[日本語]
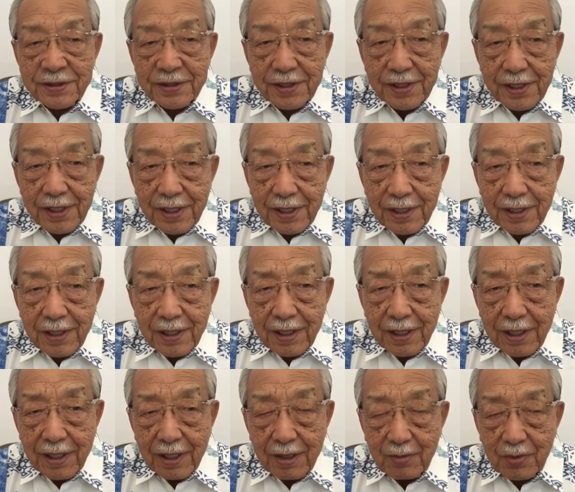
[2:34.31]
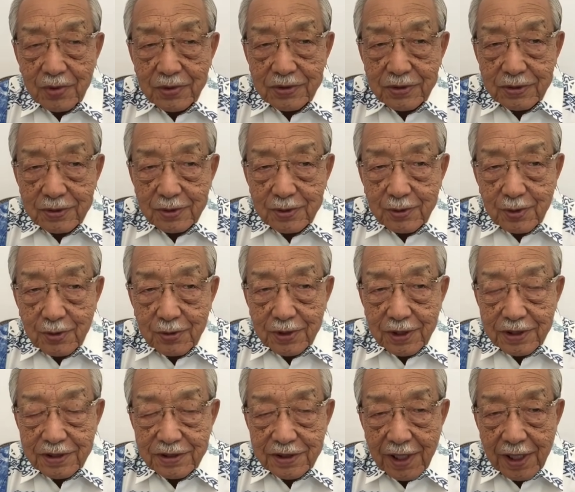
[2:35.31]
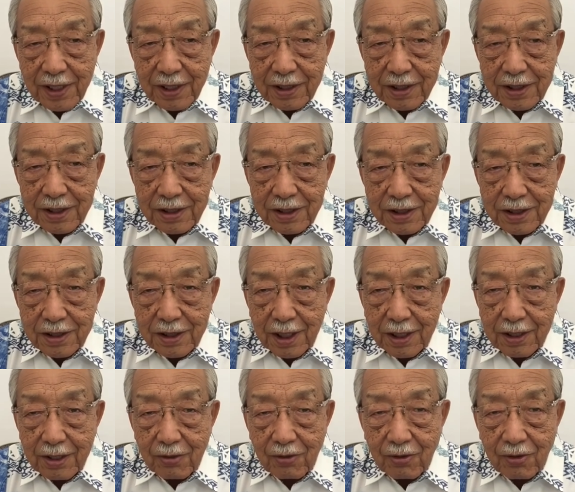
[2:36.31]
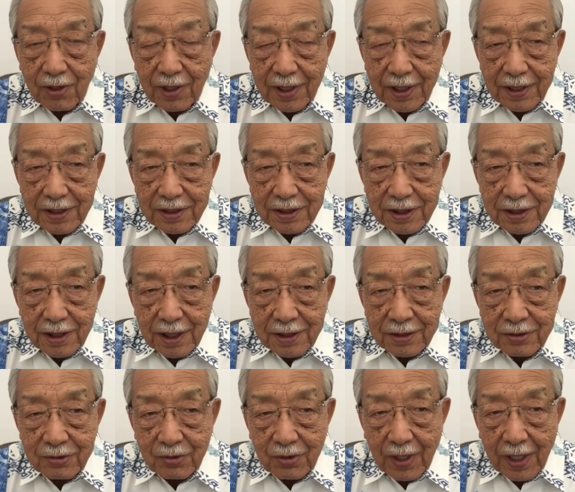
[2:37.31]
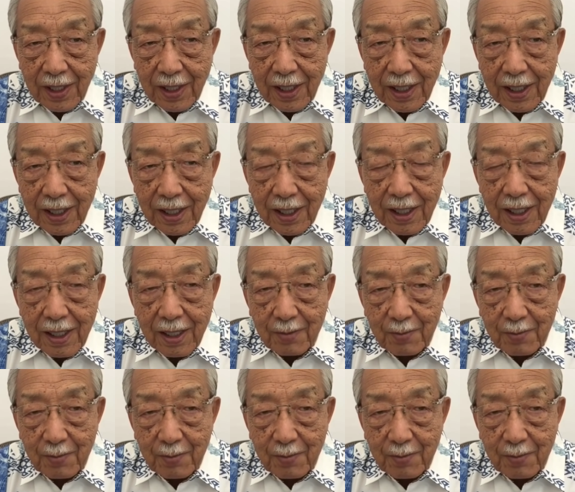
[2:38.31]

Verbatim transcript: えー、もうずっとですね金利だけを払ってなんとかあ、